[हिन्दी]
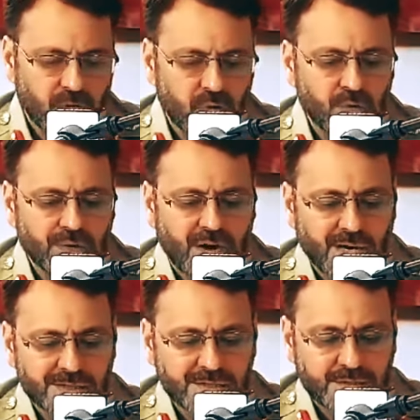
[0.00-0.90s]
और
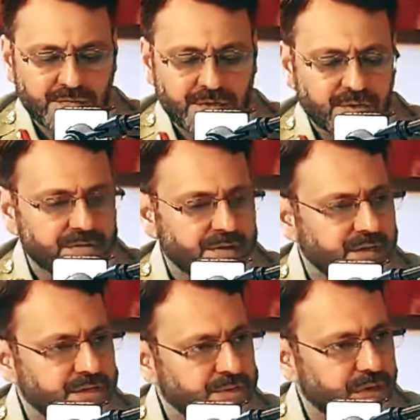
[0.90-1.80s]
लास्ट एक्टिविटी ऑफ द
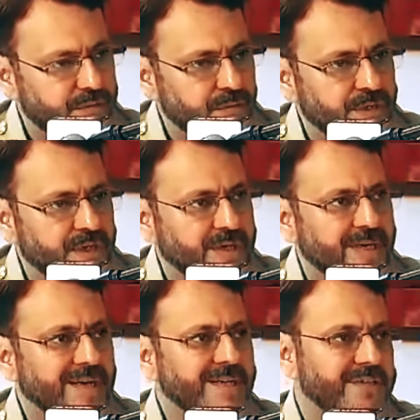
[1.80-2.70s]
डे जो है वो एक
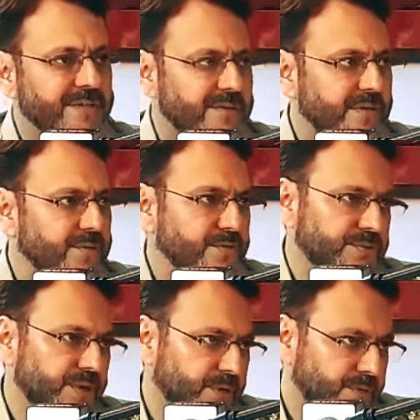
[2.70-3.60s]
इंग्लिश ऐसे है जो
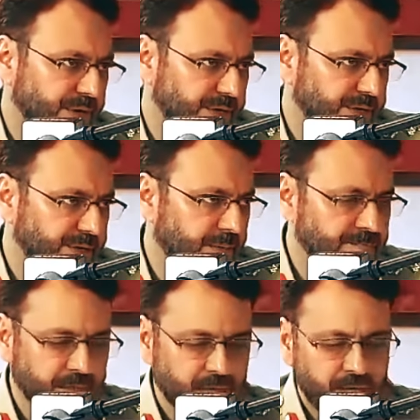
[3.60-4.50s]
उनसे लिखवाया जाता है
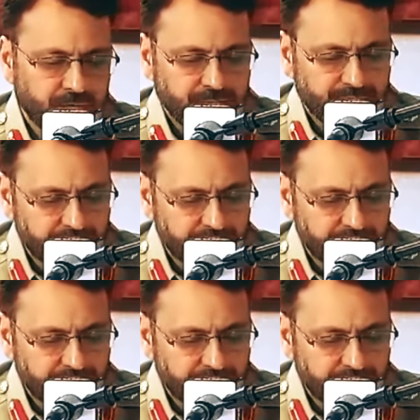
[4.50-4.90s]
हाँ।